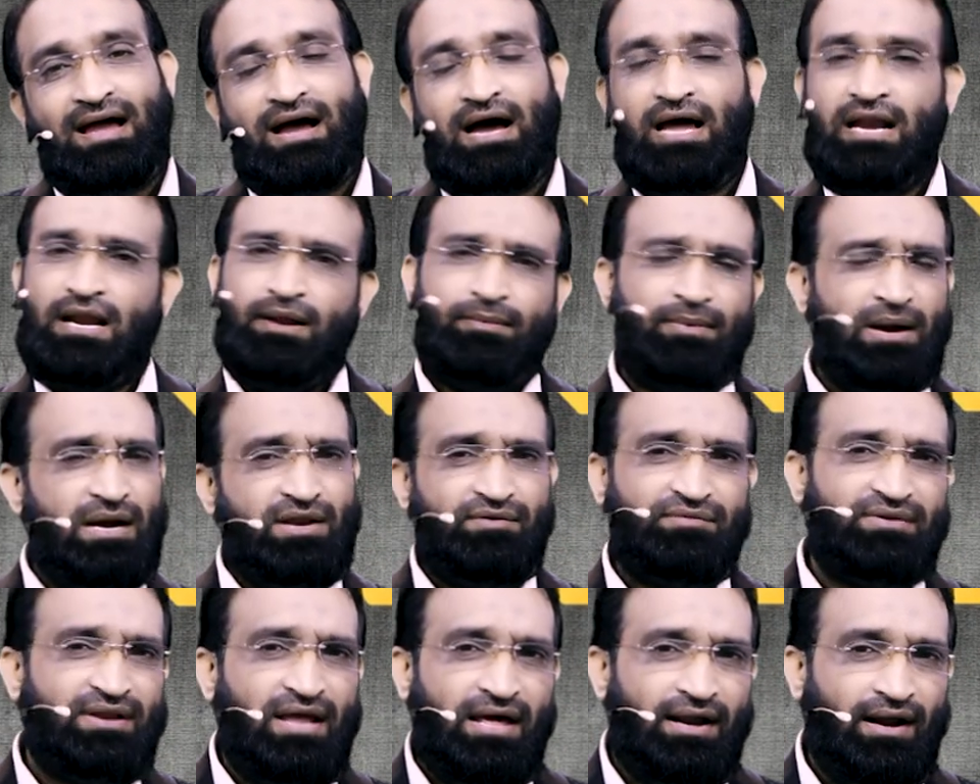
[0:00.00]
అన్నమాట
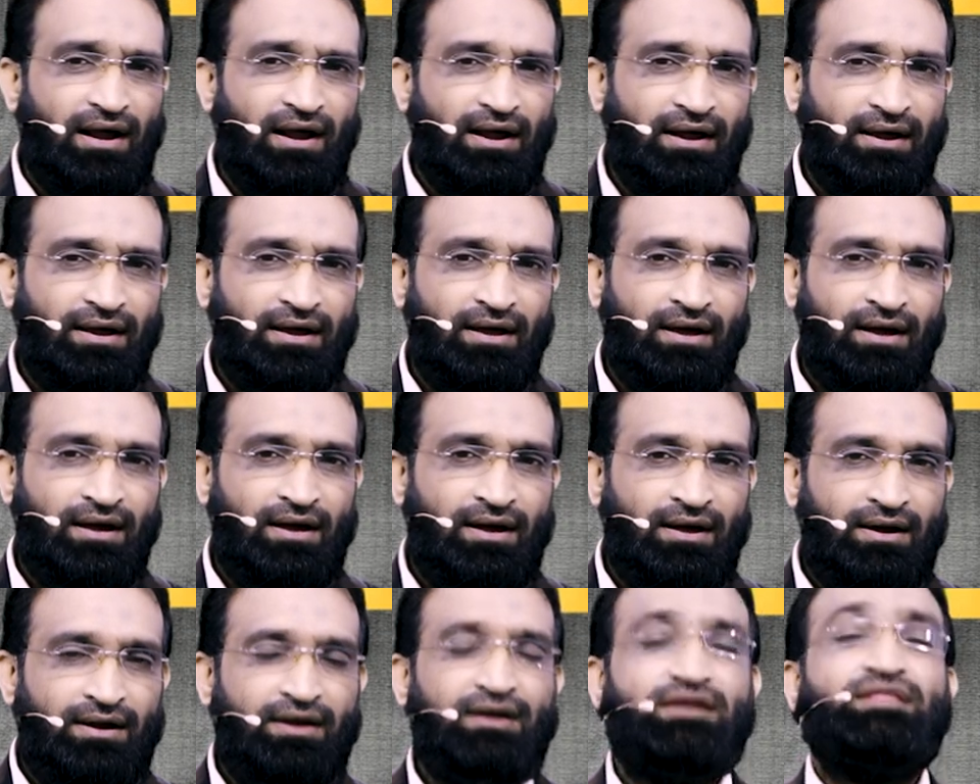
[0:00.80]
విన్నారా
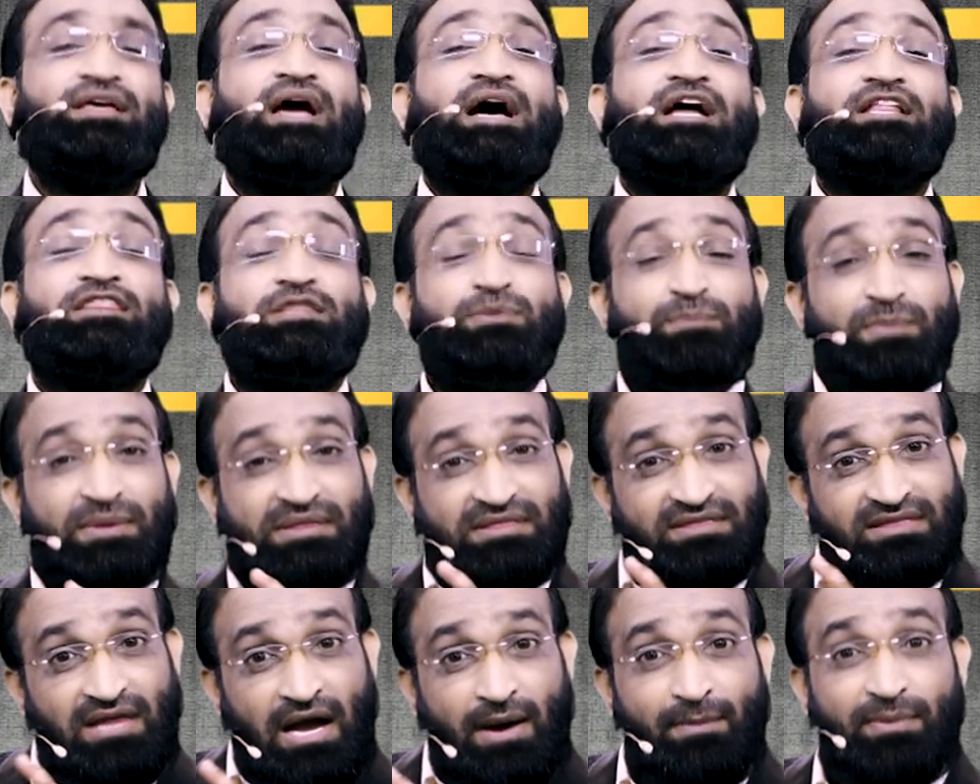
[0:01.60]
ఇది
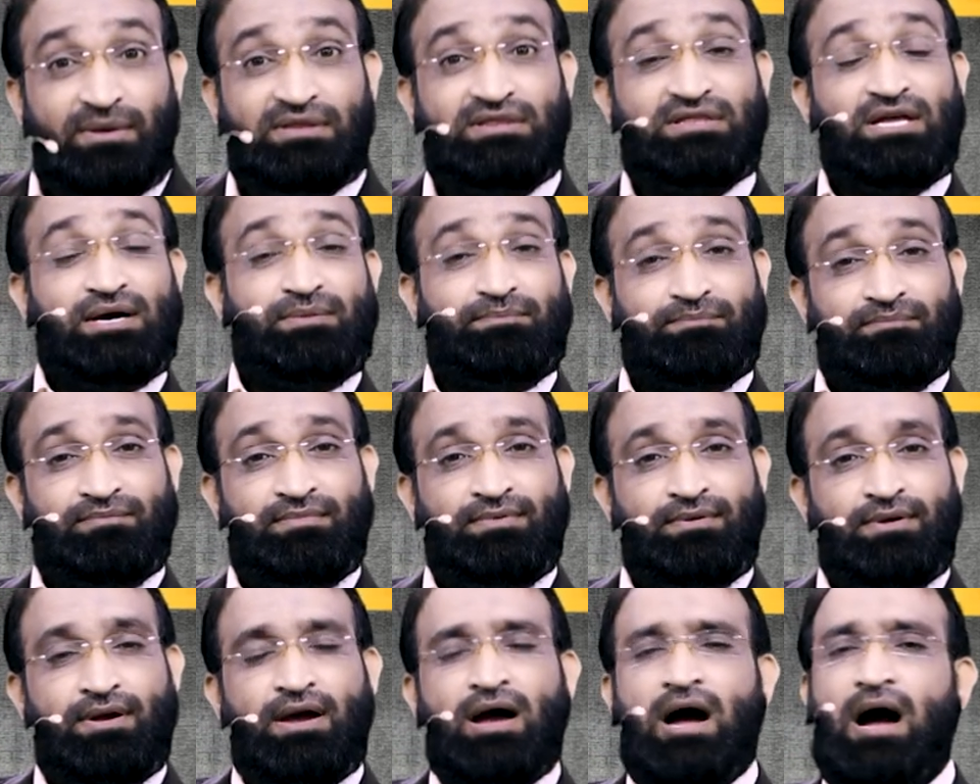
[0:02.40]
అతిపెద్ద అబద్ధం
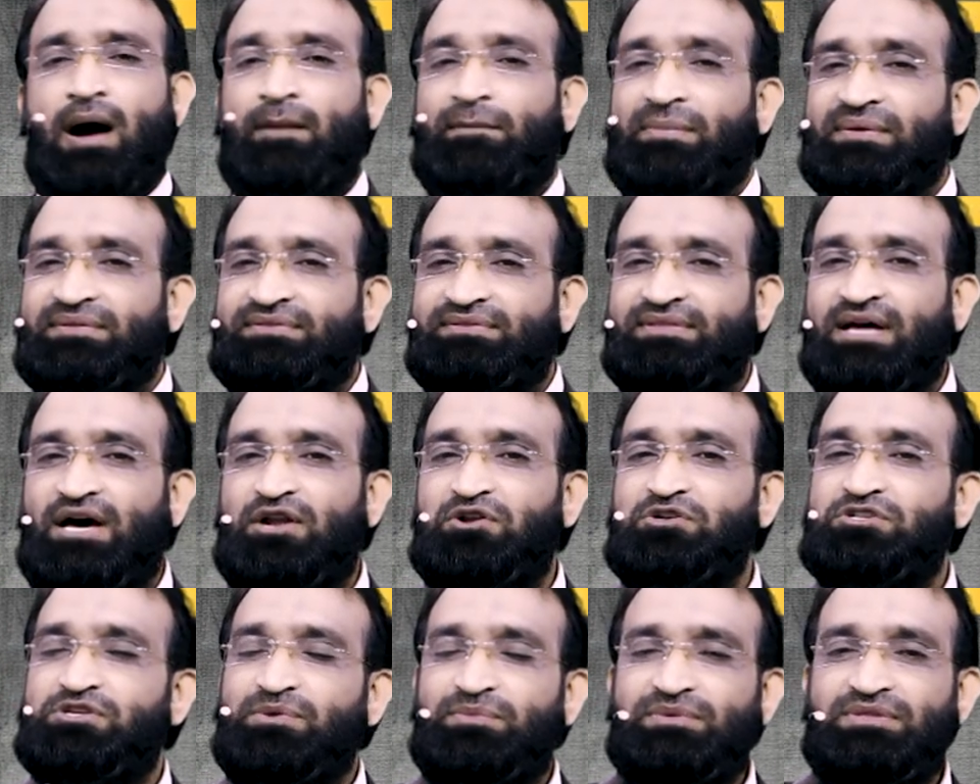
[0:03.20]

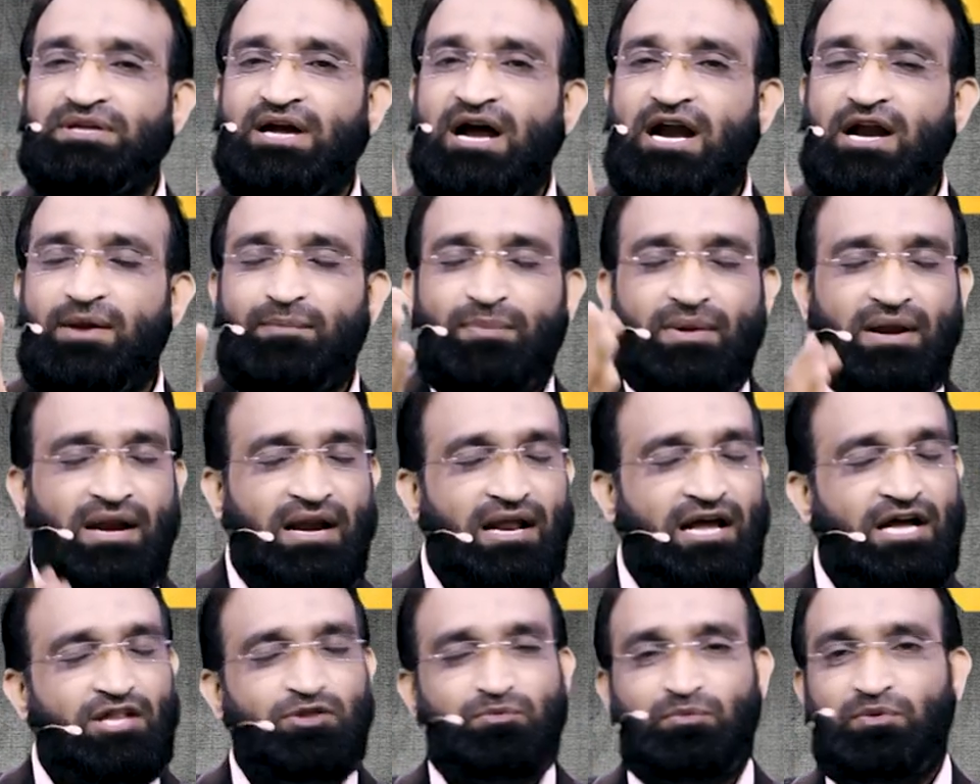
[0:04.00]
అబద్ధాలు చెబితే
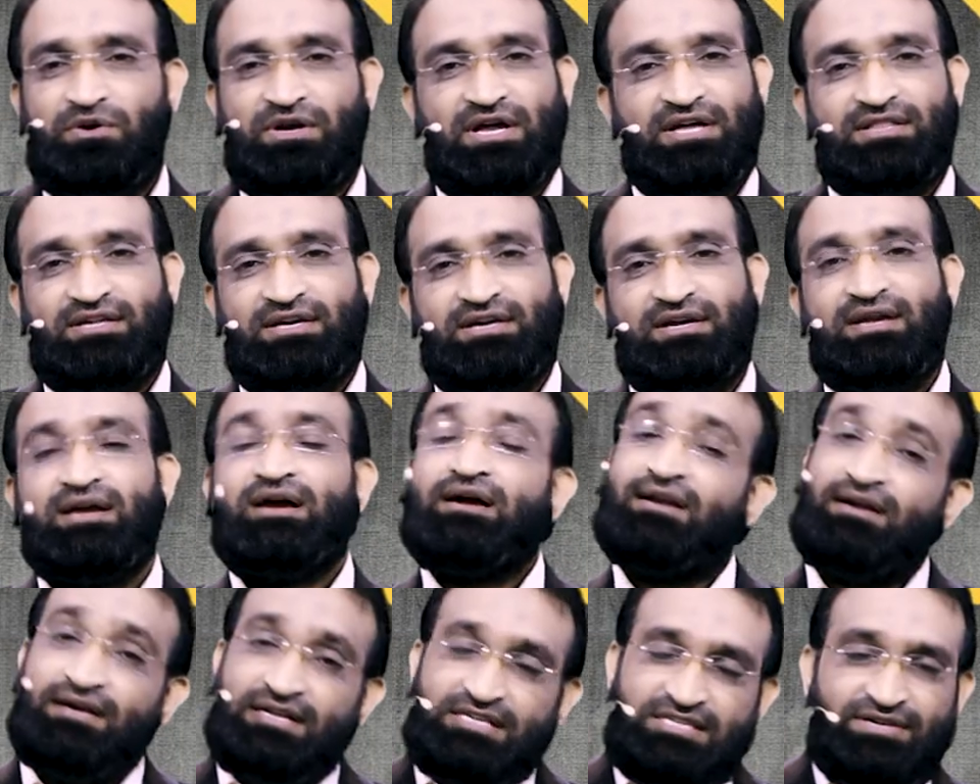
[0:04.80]
ఆడపిల్లలు కాదు పుట్టేది
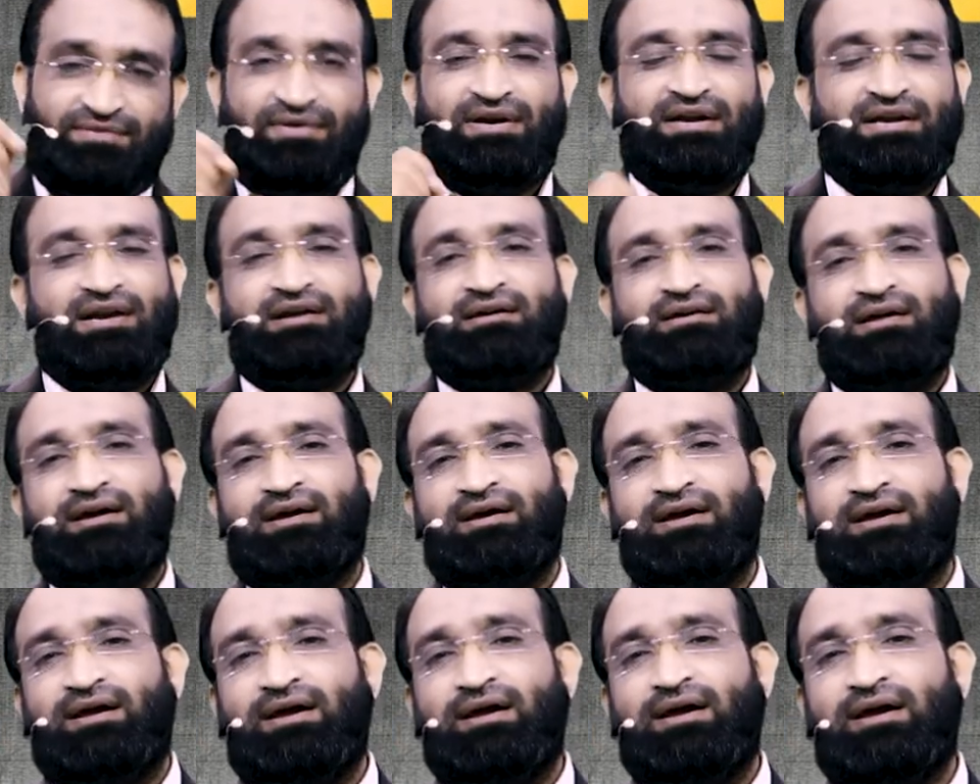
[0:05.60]
నిజమేంటంటే
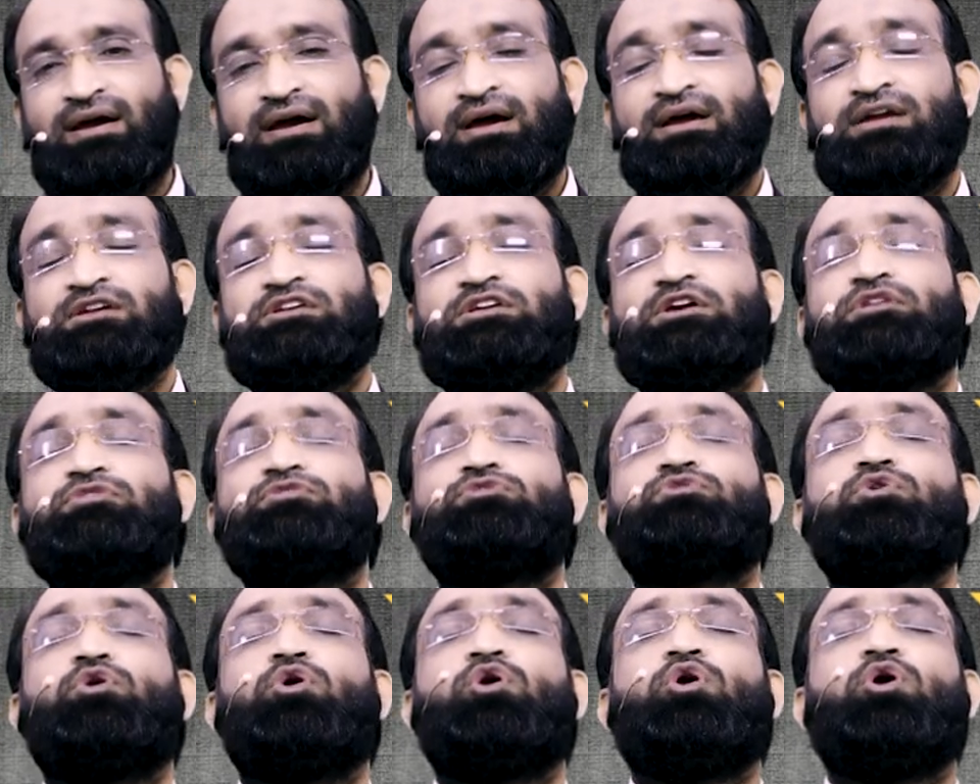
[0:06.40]

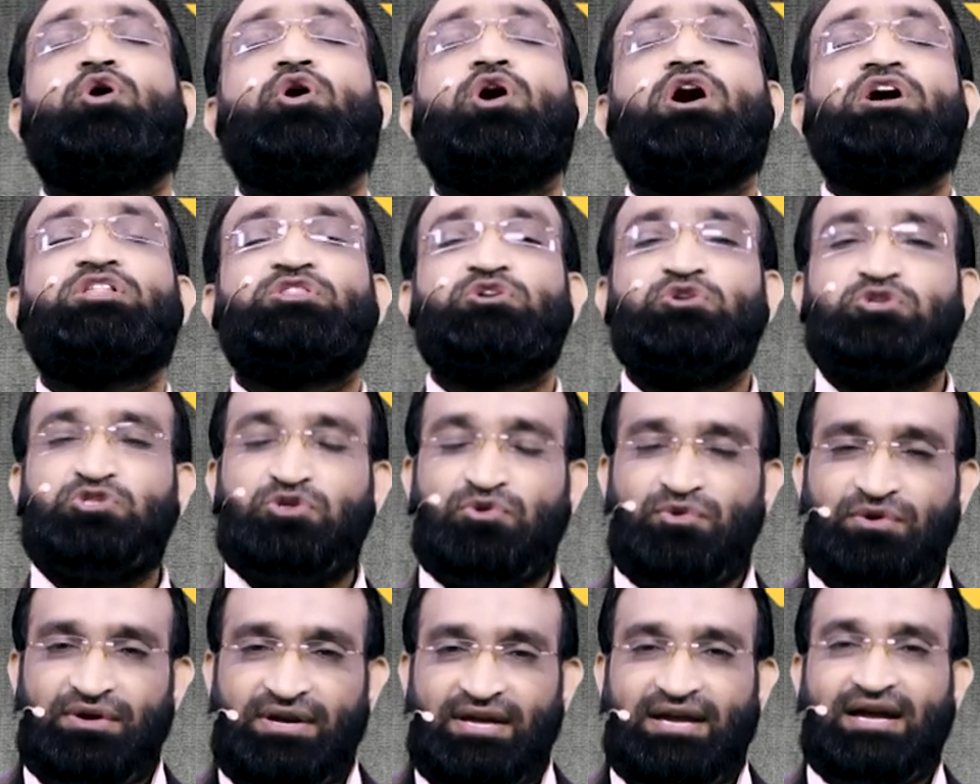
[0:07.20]
ఎంతో
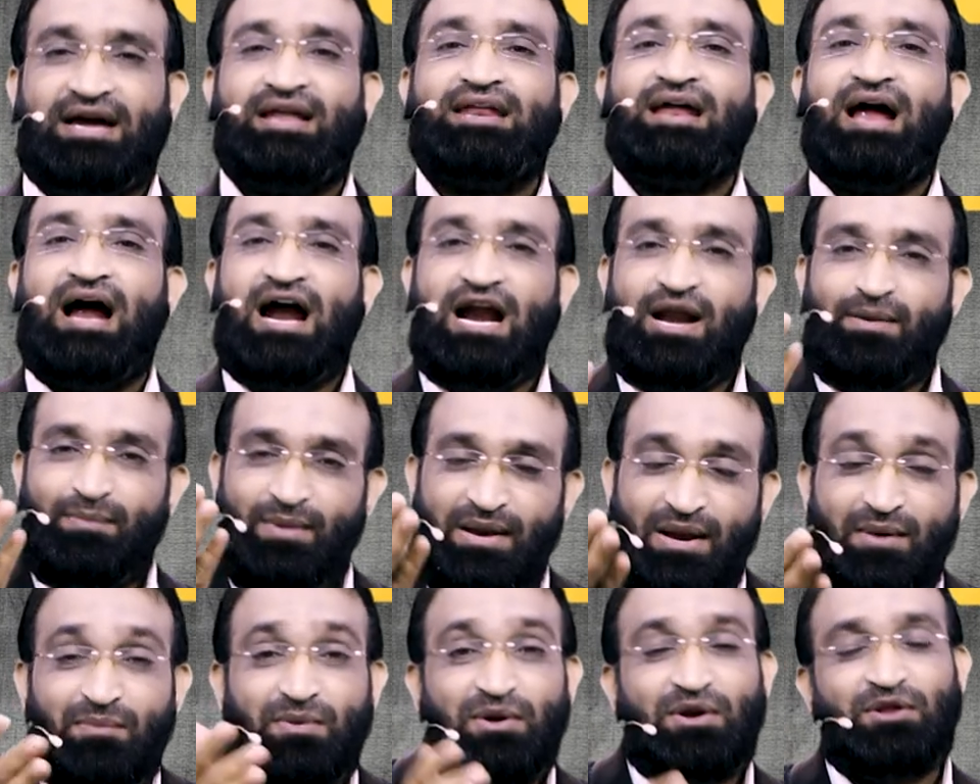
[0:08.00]
అదృష్టం ఉంటే కానీ
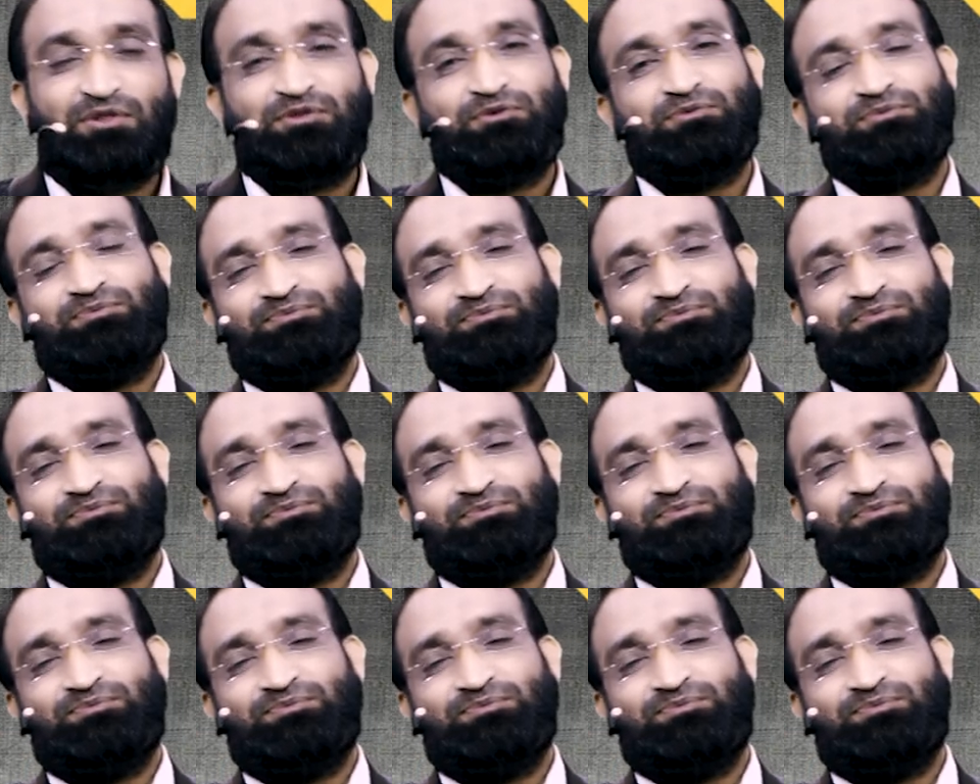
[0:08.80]
ఆడపిల్ల పుట్టదు